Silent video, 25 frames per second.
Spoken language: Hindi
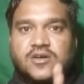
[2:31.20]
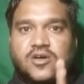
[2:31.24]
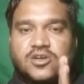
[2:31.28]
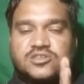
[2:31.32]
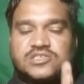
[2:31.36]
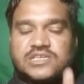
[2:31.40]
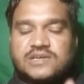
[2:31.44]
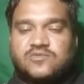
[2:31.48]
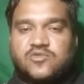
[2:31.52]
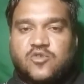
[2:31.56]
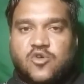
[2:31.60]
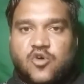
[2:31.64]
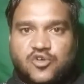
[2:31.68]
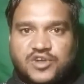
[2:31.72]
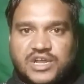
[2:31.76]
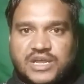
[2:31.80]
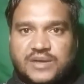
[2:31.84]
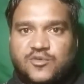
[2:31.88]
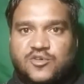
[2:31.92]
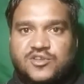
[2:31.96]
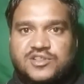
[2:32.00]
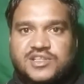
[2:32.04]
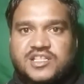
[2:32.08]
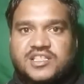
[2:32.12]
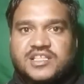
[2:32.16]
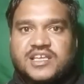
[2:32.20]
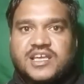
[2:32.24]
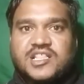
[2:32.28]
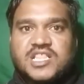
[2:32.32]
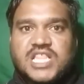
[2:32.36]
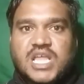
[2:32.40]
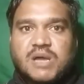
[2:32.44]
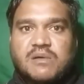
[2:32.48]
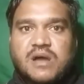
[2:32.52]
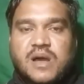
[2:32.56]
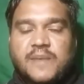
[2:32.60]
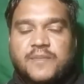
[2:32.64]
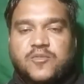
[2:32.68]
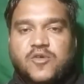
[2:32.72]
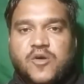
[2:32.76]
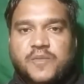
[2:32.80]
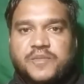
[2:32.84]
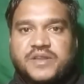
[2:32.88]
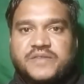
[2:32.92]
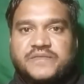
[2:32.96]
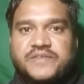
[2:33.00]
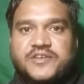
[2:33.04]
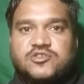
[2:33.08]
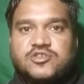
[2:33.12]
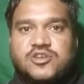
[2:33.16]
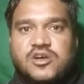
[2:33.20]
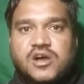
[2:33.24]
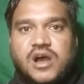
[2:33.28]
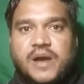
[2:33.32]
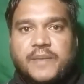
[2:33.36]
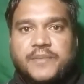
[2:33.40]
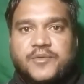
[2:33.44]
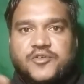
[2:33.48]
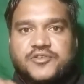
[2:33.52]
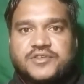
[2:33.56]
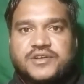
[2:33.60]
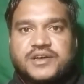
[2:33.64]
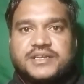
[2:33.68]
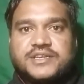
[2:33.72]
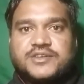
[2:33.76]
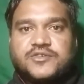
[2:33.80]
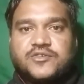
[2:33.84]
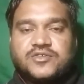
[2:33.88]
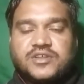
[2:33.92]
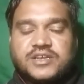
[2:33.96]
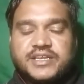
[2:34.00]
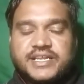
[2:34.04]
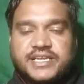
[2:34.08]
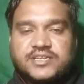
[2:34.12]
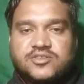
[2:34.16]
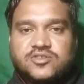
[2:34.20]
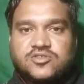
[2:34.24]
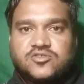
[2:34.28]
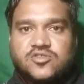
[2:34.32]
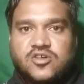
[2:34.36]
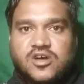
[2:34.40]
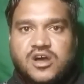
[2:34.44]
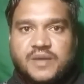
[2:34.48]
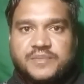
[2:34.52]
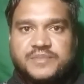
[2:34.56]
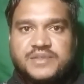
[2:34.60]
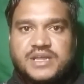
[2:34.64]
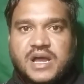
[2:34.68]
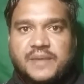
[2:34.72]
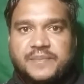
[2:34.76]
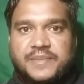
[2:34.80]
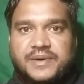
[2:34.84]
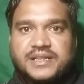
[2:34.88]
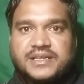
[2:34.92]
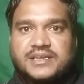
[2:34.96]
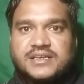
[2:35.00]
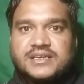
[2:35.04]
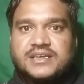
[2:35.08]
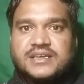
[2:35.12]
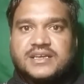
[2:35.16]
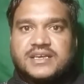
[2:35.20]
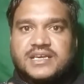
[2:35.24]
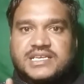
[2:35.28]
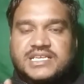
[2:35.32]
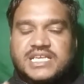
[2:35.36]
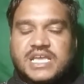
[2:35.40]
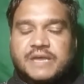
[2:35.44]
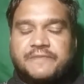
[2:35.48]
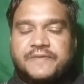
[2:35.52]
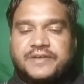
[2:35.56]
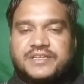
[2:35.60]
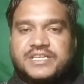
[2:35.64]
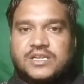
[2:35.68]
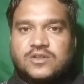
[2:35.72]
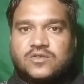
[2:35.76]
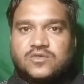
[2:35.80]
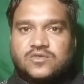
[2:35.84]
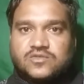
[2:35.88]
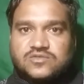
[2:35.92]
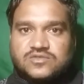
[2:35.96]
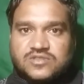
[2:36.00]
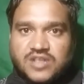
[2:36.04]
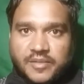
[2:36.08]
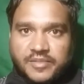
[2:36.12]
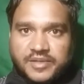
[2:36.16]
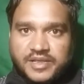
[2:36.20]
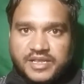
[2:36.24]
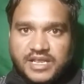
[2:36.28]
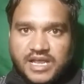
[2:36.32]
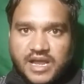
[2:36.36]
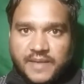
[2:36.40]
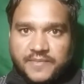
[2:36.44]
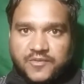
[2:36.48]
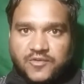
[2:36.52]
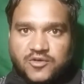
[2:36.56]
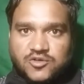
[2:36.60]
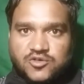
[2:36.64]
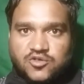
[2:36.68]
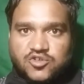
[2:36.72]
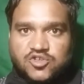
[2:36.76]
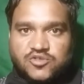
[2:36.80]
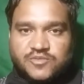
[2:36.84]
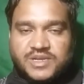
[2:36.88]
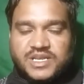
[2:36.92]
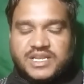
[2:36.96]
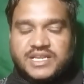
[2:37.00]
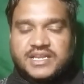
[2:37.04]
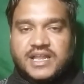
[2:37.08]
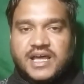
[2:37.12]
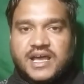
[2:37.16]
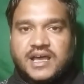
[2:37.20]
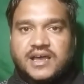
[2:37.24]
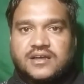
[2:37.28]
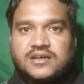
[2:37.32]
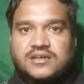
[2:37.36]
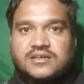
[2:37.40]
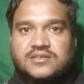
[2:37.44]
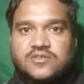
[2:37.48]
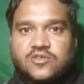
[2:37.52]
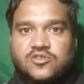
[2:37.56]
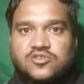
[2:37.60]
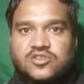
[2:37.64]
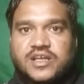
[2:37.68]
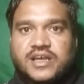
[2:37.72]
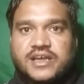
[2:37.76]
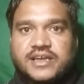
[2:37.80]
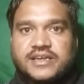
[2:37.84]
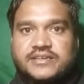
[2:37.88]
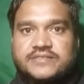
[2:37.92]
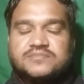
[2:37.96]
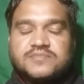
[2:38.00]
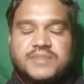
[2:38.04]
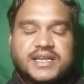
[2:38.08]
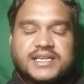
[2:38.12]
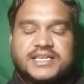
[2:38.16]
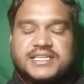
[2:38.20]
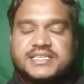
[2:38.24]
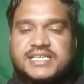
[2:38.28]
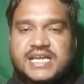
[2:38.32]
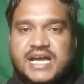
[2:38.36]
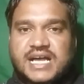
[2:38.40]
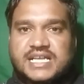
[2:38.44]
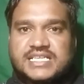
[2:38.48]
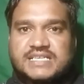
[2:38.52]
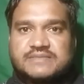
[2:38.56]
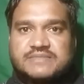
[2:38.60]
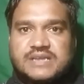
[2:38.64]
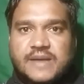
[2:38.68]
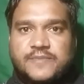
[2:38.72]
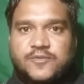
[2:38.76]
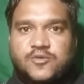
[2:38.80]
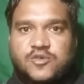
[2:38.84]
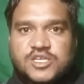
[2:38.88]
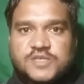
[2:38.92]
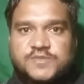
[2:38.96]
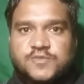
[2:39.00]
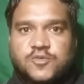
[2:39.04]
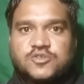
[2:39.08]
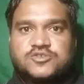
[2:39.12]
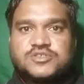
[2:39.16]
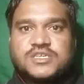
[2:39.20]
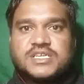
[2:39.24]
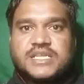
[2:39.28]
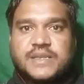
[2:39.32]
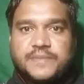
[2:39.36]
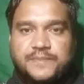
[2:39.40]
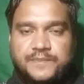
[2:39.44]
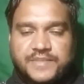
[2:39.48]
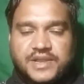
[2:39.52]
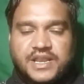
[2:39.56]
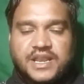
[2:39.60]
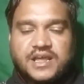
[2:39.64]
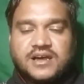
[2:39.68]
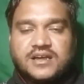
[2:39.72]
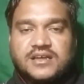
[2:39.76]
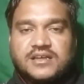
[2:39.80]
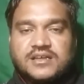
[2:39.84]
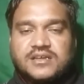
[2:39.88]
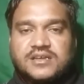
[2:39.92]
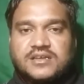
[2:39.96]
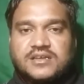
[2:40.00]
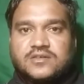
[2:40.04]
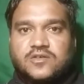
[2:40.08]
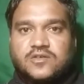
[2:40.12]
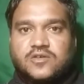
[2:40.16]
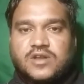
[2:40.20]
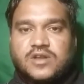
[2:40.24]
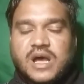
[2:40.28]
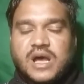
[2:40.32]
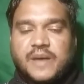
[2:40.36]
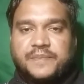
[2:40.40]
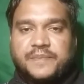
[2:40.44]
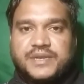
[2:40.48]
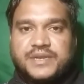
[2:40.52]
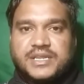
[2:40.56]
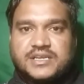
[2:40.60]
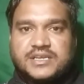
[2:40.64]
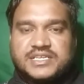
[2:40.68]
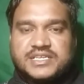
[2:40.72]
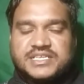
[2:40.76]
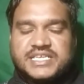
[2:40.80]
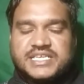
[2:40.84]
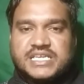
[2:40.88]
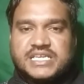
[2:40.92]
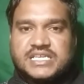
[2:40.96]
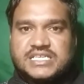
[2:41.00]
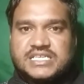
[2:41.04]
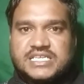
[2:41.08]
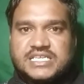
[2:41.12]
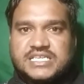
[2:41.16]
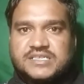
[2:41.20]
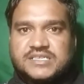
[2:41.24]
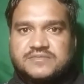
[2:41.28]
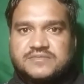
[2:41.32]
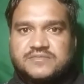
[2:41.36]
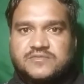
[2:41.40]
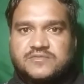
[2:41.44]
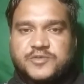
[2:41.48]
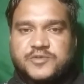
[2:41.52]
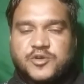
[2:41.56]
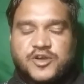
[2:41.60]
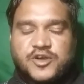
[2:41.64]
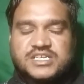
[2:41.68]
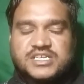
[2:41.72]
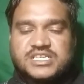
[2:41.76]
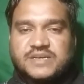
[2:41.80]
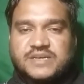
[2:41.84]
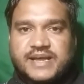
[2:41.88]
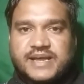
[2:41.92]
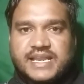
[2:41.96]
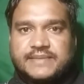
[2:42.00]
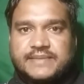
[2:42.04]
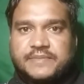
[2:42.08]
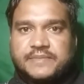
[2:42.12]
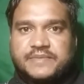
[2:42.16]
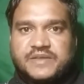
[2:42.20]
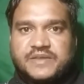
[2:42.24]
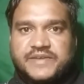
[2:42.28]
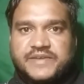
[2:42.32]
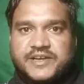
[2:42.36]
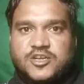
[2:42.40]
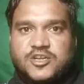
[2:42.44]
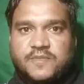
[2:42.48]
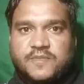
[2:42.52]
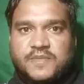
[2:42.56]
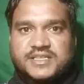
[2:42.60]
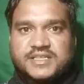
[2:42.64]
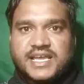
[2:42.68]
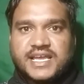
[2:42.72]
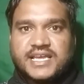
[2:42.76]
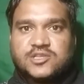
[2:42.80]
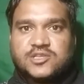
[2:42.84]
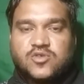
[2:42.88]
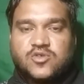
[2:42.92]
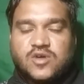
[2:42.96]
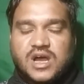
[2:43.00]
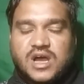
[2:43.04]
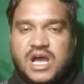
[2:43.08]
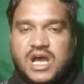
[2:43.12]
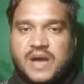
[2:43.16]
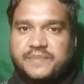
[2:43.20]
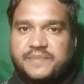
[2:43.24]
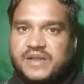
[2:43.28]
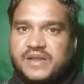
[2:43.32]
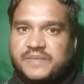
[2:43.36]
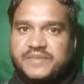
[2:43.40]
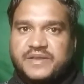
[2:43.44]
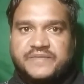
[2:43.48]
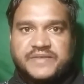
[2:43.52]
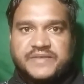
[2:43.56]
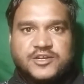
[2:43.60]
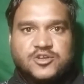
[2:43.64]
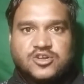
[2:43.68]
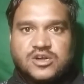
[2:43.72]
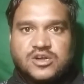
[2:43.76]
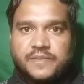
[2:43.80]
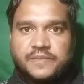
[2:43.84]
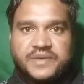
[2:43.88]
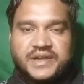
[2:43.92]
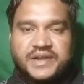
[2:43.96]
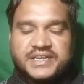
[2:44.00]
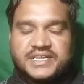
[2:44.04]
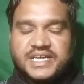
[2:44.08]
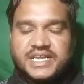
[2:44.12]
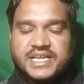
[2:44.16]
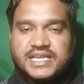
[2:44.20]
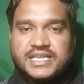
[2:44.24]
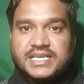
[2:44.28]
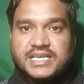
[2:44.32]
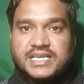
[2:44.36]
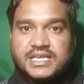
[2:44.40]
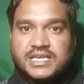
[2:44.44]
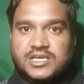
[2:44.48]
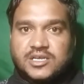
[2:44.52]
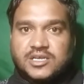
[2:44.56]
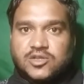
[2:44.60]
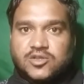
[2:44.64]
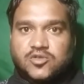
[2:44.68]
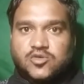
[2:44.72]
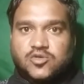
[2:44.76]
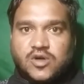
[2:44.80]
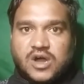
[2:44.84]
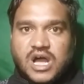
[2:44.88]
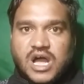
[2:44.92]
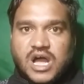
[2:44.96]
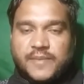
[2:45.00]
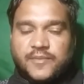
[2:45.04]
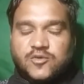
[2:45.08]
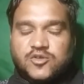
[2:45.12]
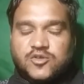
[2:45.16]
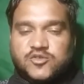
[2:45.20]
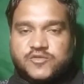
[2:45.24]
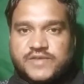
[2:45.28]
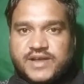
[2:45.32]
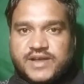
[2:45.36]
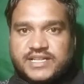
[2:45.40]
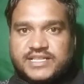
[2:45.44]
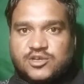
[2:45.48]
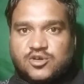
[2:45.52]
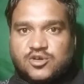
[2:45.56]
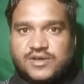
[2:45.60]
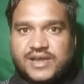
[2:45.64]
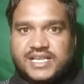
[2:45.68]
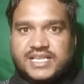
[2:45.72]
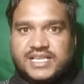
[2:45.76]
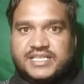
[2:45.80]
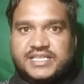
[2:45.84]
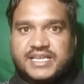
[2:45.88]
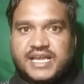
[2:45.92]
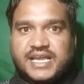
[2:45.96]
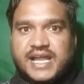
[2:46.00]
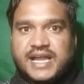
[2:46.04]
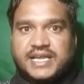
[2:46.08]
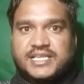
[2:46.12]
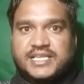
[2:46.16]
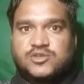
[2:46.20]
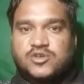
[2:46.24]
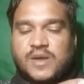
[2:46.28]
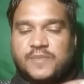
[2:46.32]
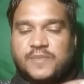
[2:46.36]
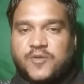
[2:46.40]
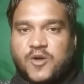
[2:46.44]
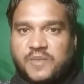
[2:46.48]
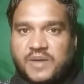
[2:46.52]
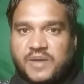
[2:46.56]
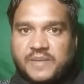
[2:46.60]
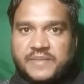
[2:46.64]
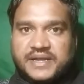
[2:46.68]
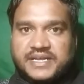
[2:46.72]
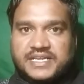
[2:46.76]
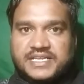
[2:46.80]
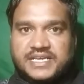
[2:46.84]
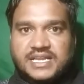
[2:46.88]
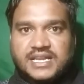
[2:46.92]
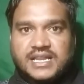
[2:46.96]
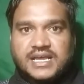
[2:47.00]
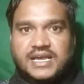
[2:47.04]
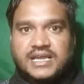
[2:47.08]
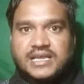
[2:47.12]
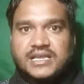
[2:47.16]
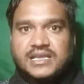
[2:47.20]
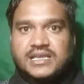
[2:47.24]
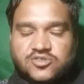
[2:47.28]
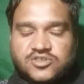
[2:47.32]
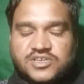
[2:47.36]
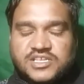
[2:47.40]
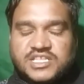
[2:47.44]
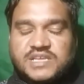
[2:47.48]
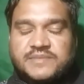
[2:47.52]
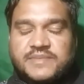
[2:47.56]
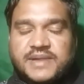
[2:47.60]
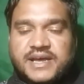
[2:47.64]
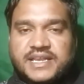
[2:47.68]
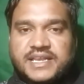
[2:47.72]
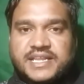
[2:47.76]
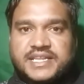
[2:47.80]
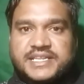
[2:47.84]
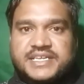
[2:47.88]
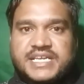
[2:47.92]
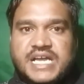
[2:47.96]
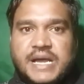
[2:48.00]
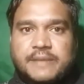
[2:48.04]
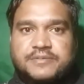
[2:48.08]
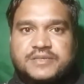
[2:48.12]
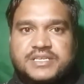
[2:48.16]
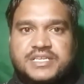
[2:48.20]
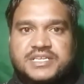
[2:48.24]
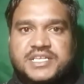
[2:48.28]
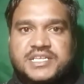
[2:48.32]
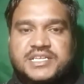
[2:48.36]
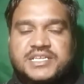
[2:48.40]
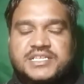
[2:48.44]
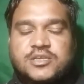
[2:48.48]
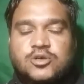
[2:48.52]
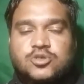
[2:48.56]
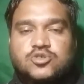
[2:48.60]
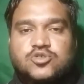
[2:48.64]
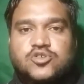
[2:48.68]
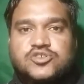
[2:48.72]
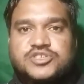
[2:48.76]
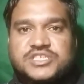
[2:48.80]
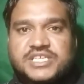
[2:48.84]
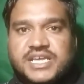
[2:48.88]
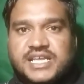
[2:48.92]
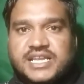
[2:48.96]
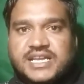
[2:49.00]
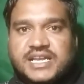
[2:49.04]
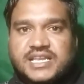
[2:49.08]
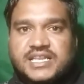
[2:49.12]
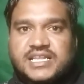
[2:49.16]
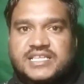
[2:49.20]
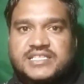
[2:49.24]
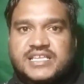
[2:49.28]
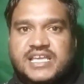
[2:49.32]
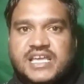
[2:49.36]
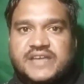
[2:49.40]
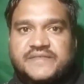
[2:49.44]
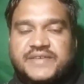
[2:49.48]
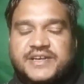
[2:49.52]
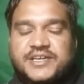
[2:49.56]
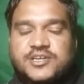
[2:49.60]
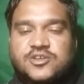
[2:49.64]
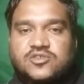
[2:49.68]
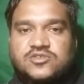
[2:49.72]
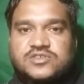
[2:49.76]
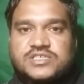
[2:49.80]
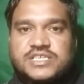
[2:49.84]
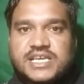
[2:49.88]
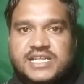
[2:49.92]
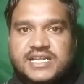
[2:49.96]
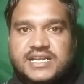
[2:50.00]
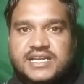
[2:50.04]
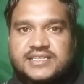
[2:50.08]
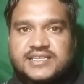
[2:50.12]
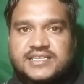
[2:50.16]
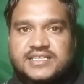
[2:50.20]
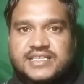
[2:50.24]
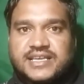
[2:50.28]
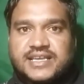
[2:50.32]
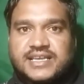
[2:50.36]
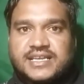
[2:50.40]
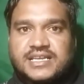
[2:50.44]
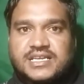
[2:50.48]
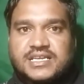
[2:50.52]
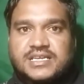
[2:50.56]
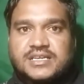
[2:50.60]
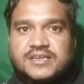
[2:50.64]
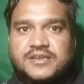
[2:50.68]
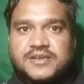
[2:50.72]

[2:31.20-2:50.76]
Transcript: और जब वो ओके बोल देते हैं तब आपको अपनी वीडियो अपलोड करनी होती है ठीक है दोस्तों अब यहाँ पर ये फीचर तभी आपको यूज़ में लेना होता है मान लीजिए जहाँ से भी आपको स्पॉन्सरशिप मिला और आपने किसी की चीज़ प्रोडक्ट के बारे में अपनी वीडियो में बताया तो आपने अपनी वीडियो कंप्लीट कर ली तो आप उस व्यक्ति को कैसे दिखाएंगे जो आपको पेमेंट कर रहा है तो यदि मान लीजिएगा आप सीधे सीधे उसको शेयर कर लेते हैं वीडियो शेयर कर देते हैं